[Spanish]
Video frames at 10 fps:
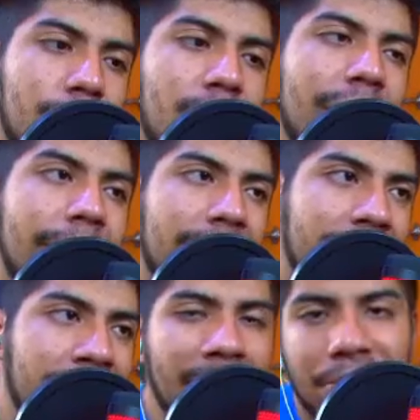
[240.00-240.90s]
buena
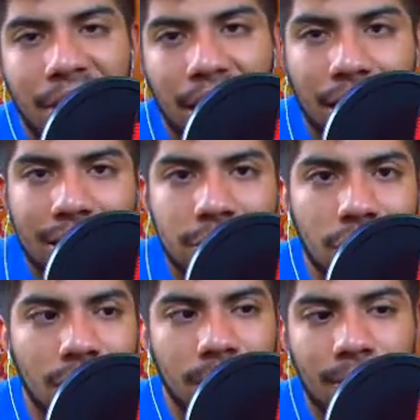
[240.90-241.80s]
manera en una
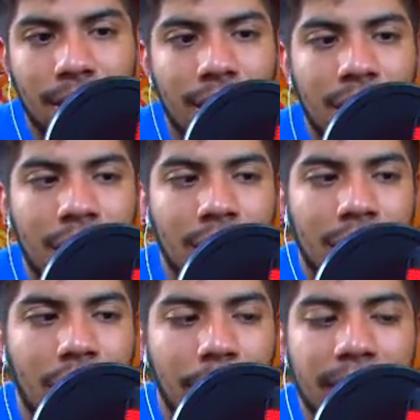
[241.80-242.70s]
canción,
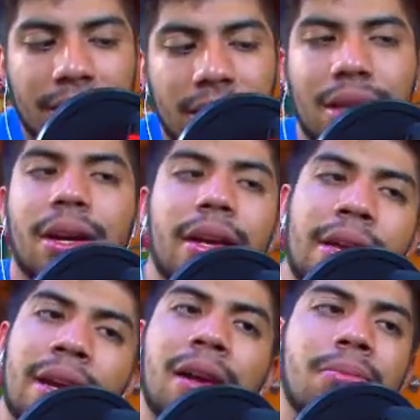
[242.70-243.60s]
aparte de
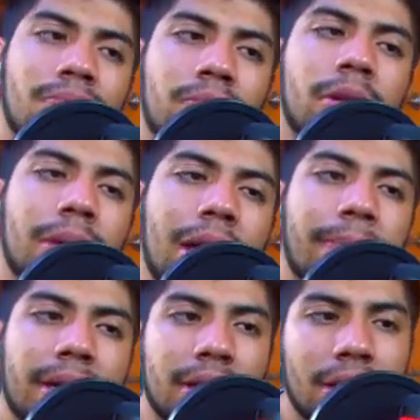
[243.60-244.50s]
rellenar, pues buena
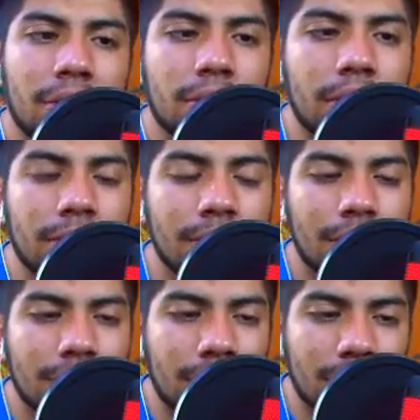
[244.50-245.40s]
parte de, un,
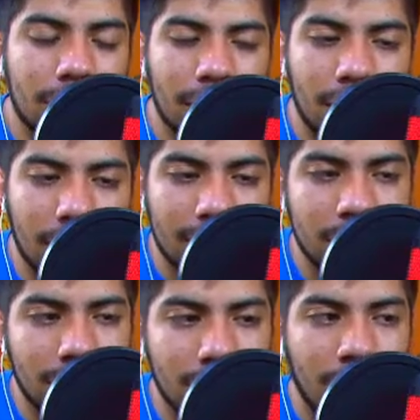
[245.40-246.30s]
de una
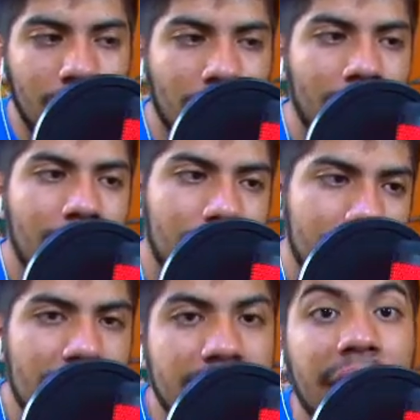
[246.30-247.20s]
canción,
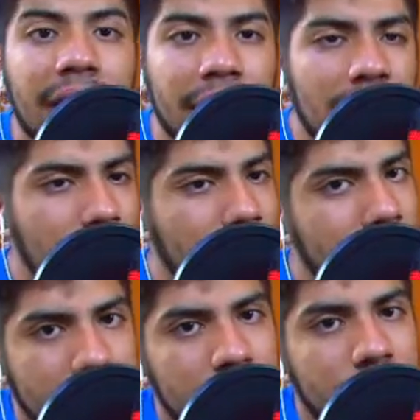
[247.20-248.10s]
si es
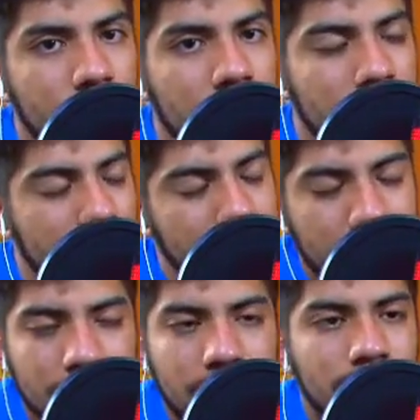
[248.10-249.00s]
entendible y si es coherente,
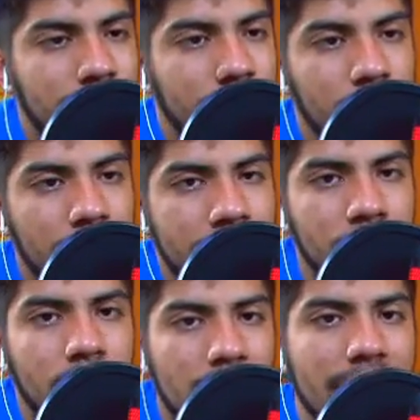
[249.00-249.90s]
pues es
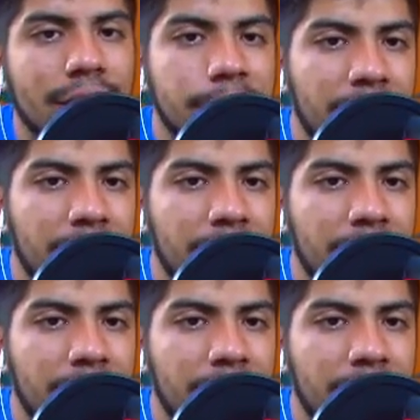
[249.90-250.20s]
un 10